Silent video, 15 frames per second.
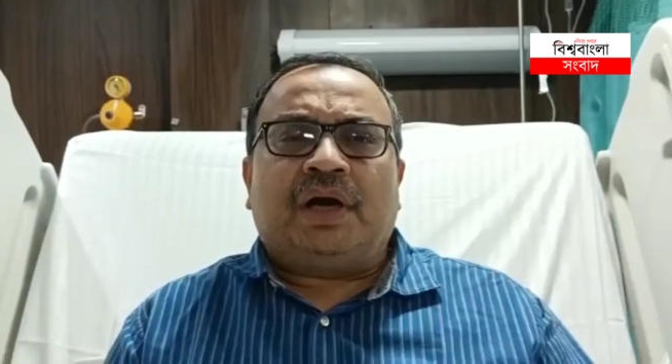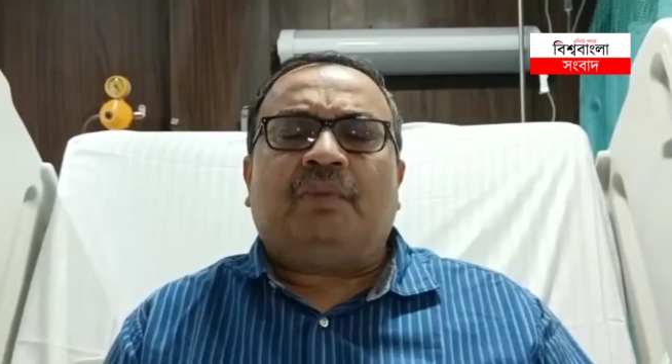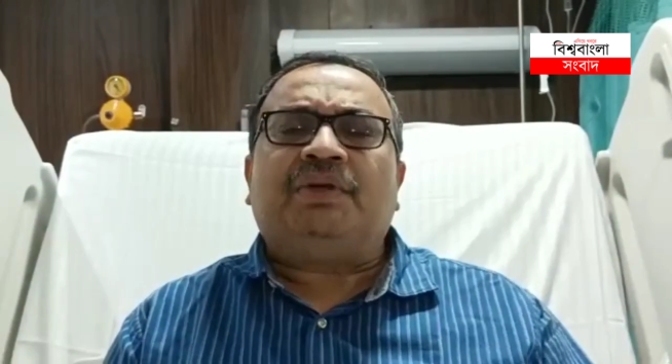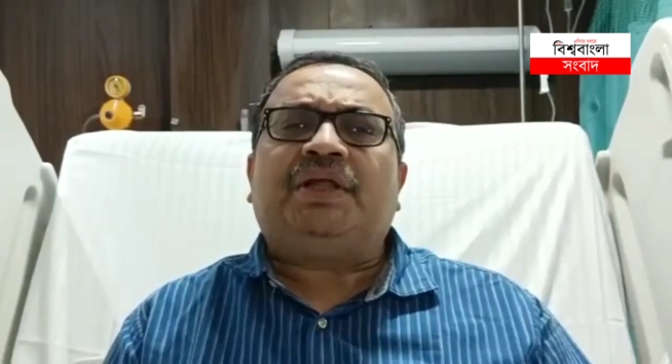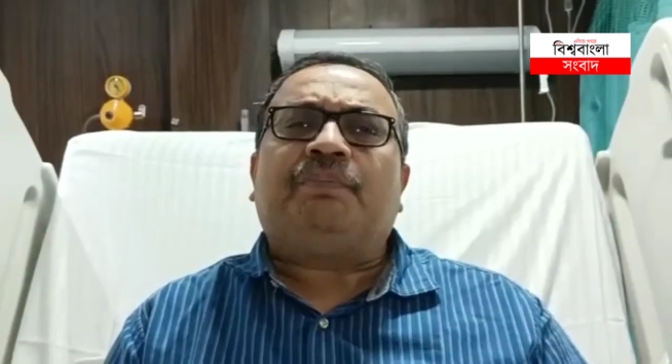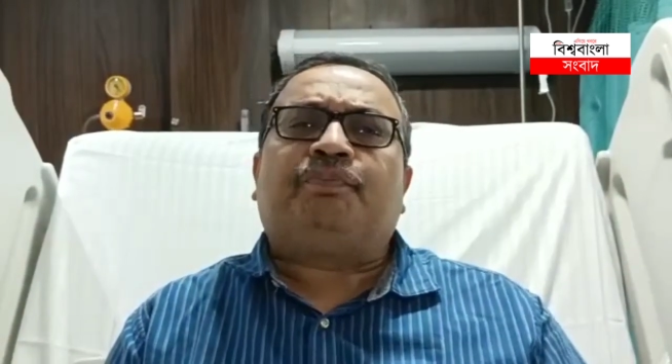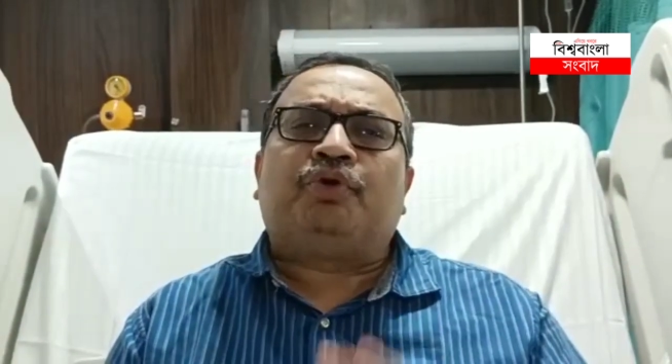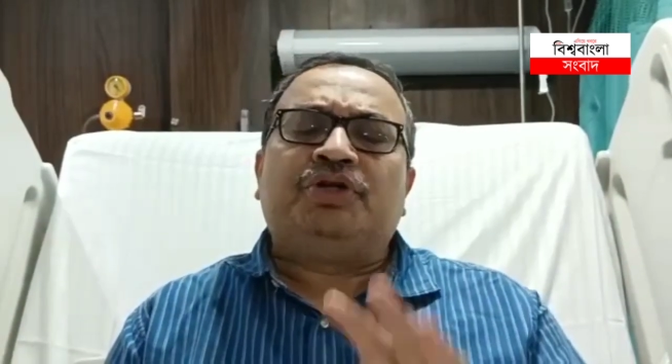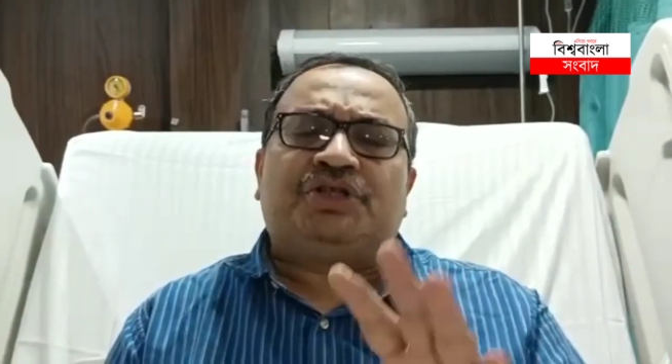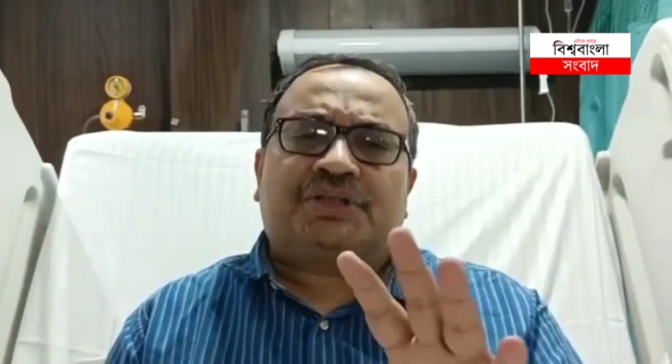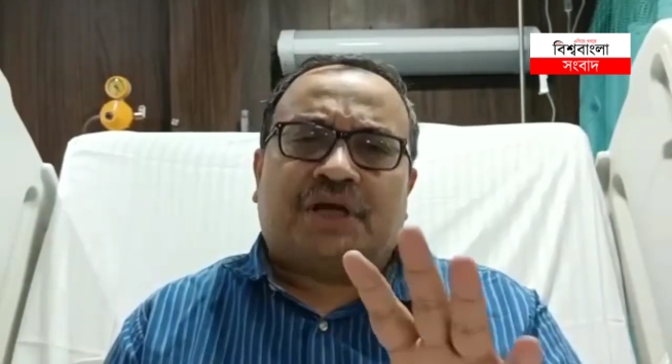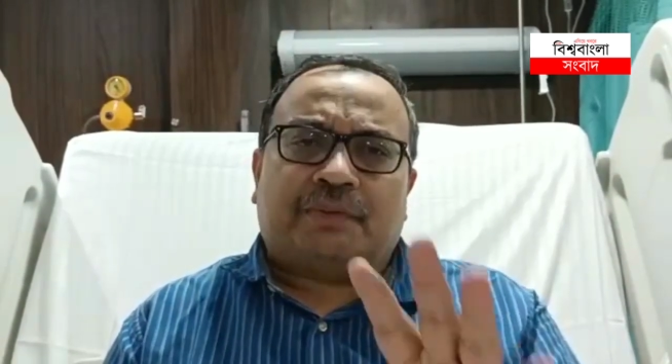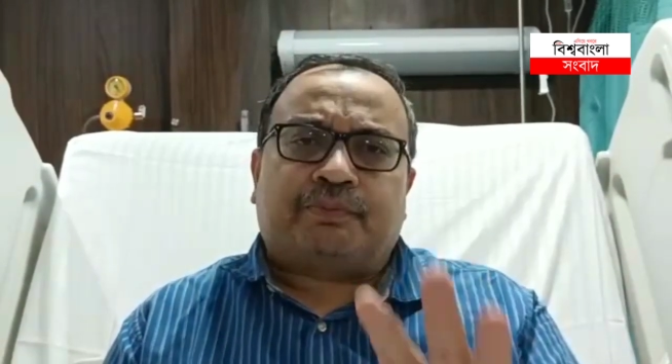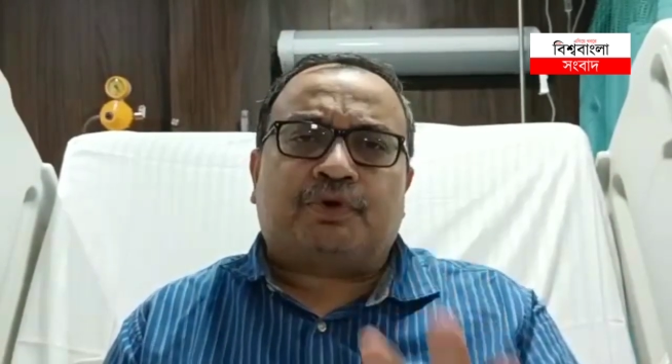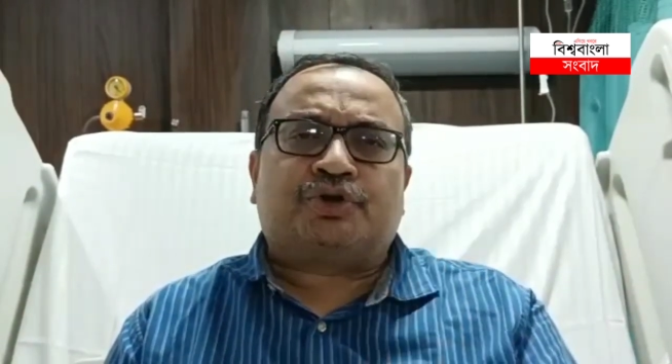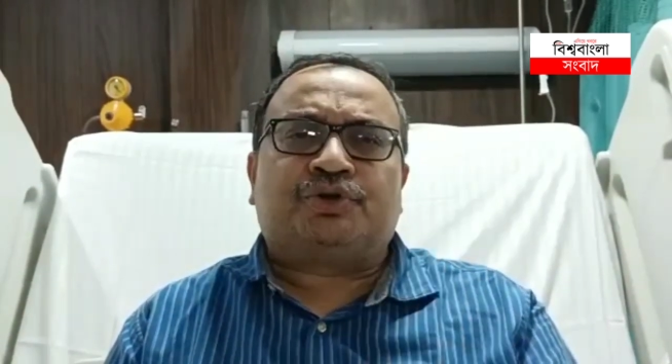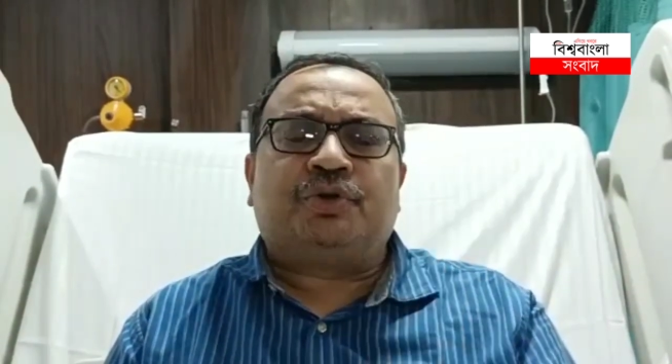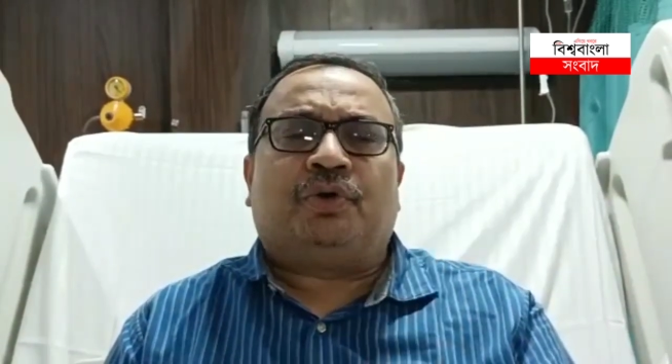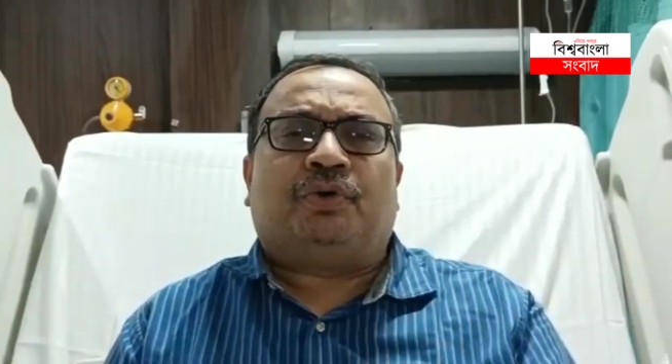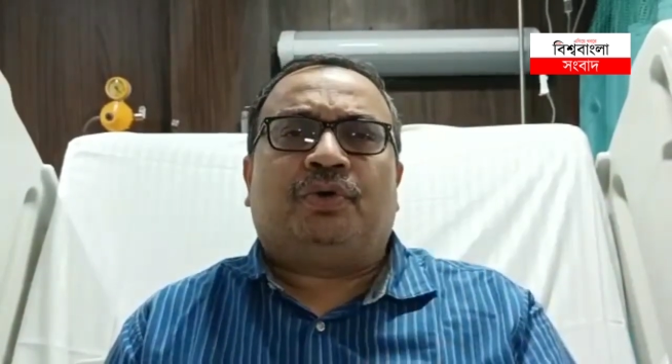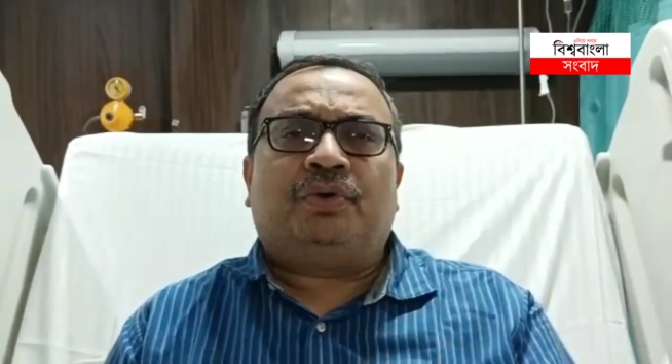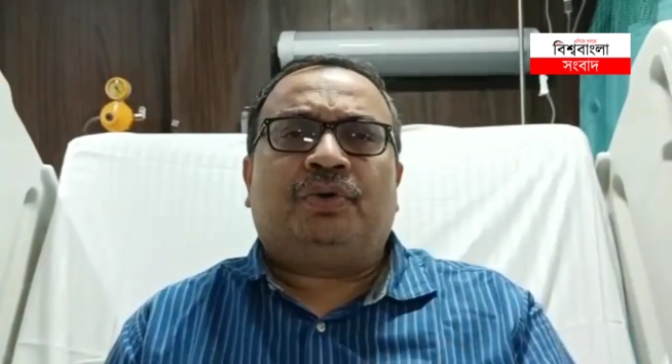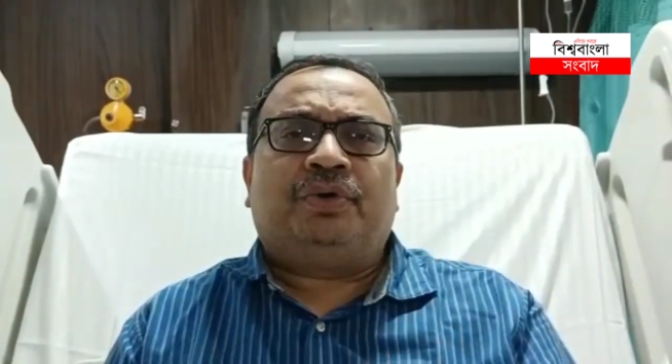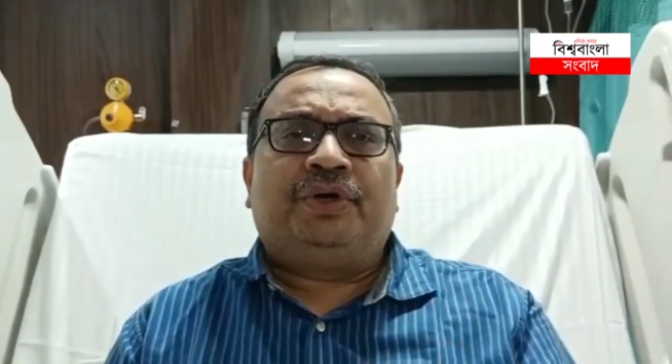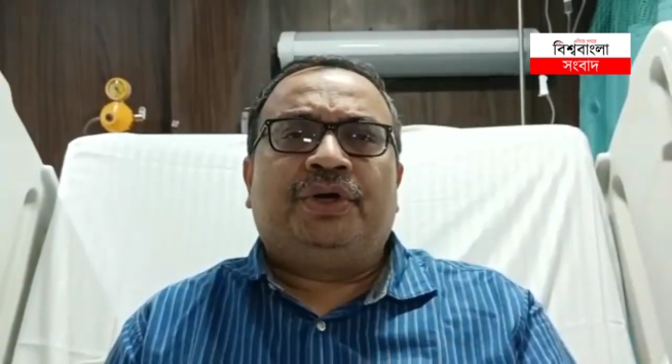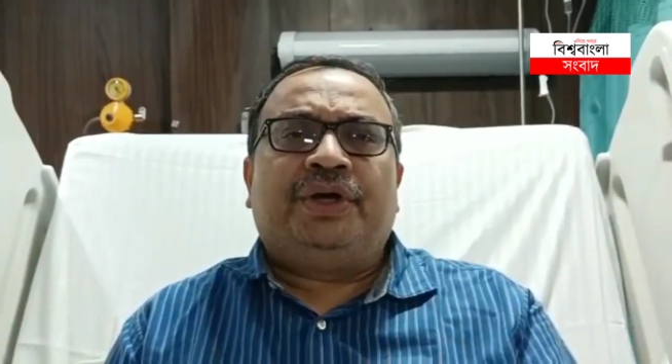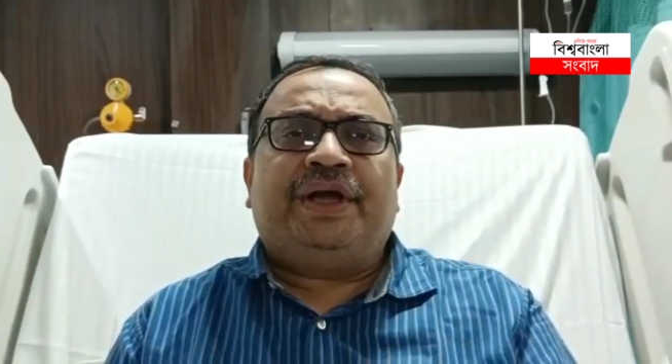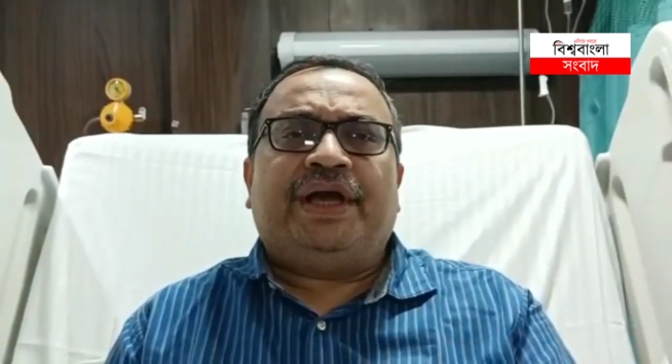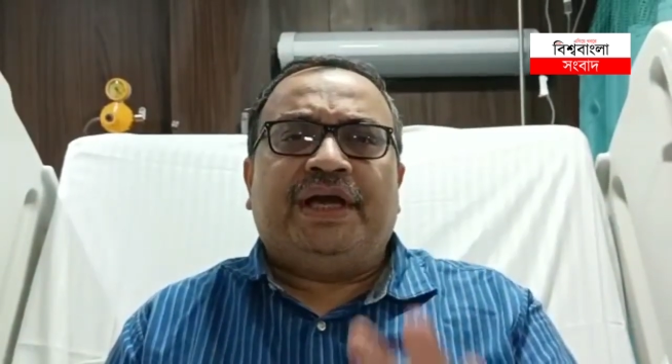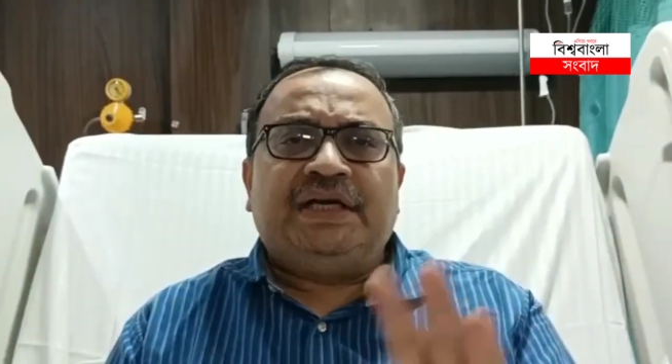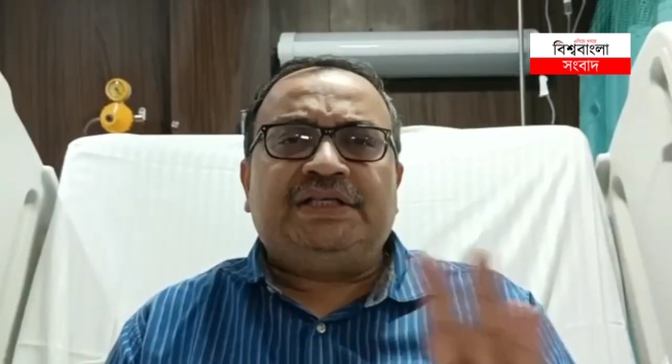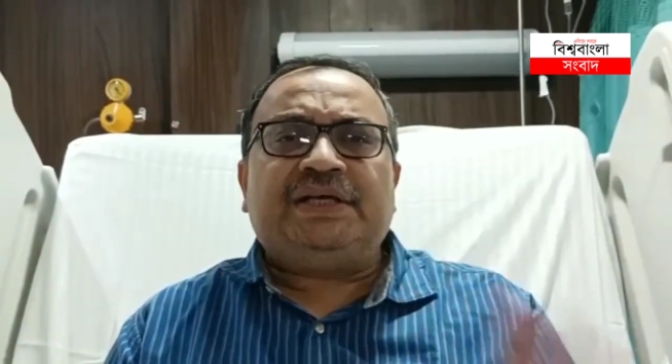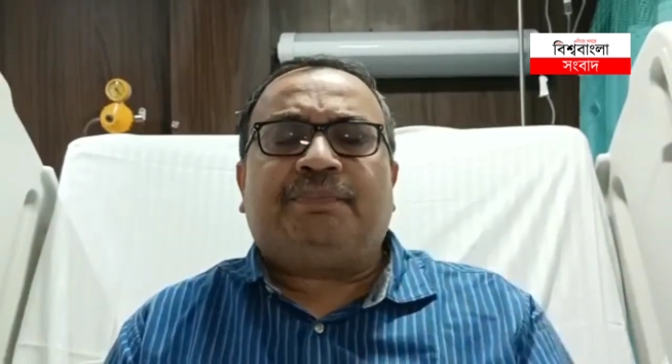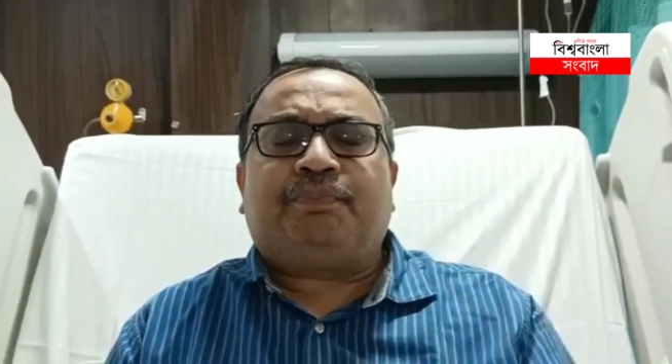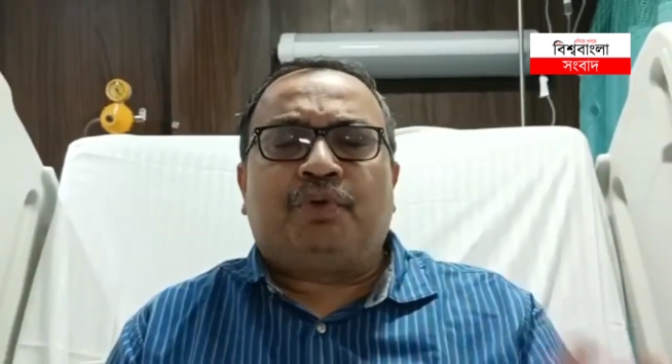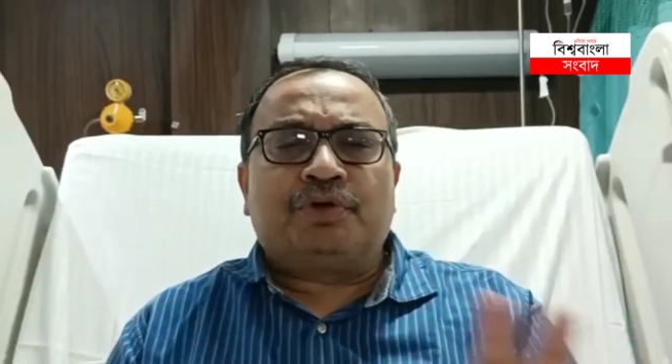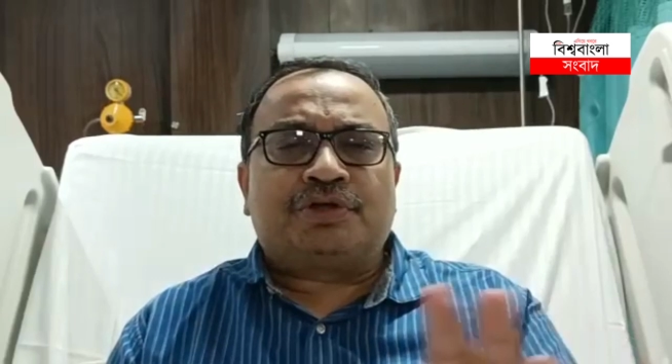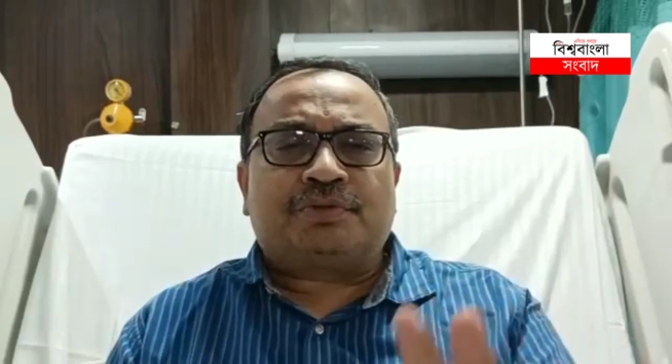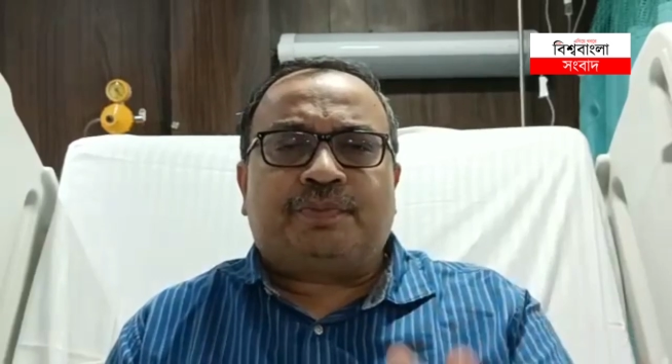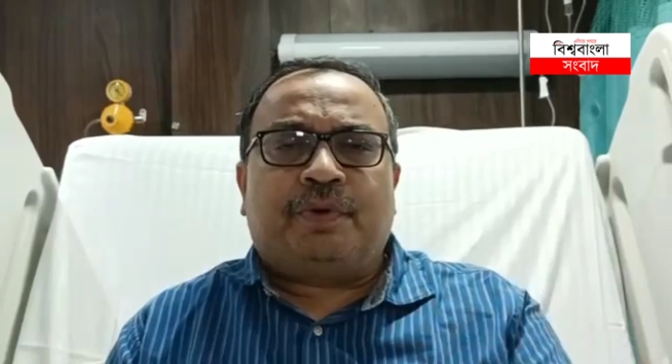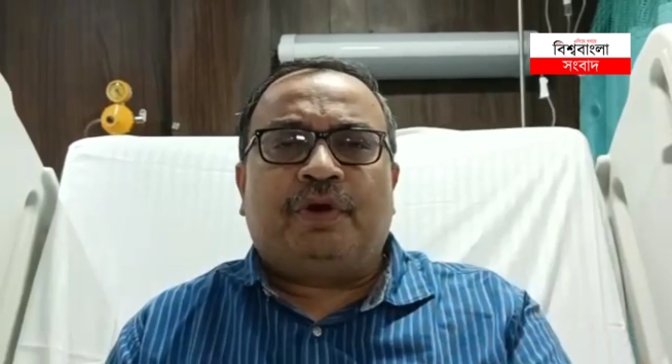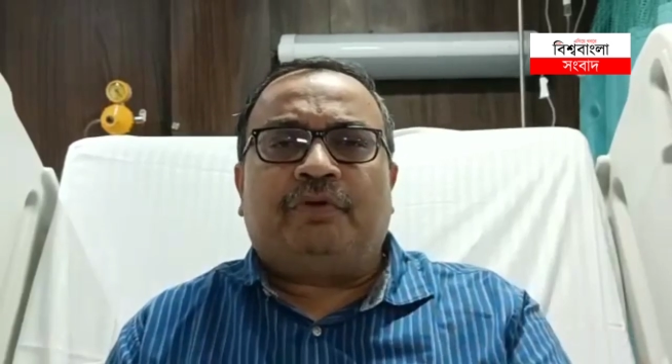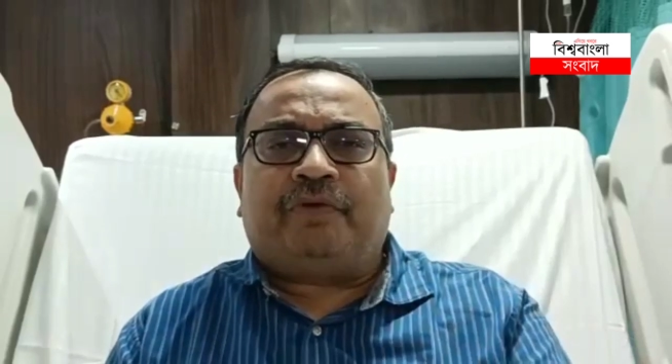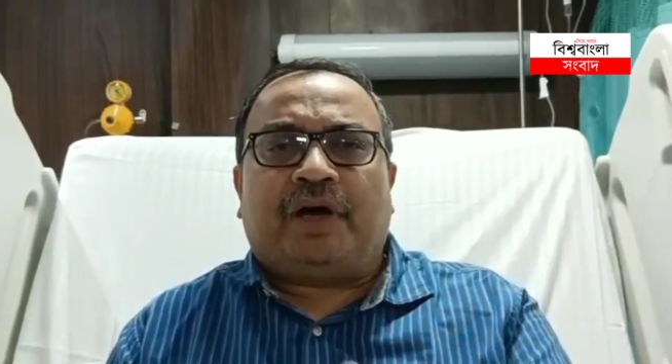আমাদের পরিষ্কার প্রশ্ন এই যে পোস্টপোল